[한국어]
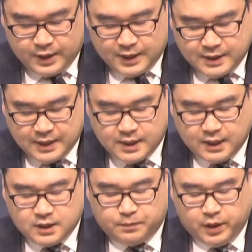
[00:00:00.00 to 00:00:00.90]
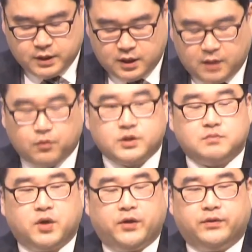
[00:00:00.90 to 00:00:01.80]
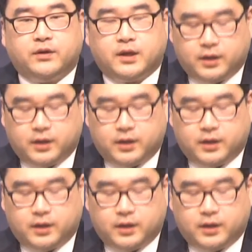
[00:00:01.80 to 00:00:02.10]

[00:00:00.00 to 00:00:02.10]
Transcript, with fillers: 창세기 18장에 보시면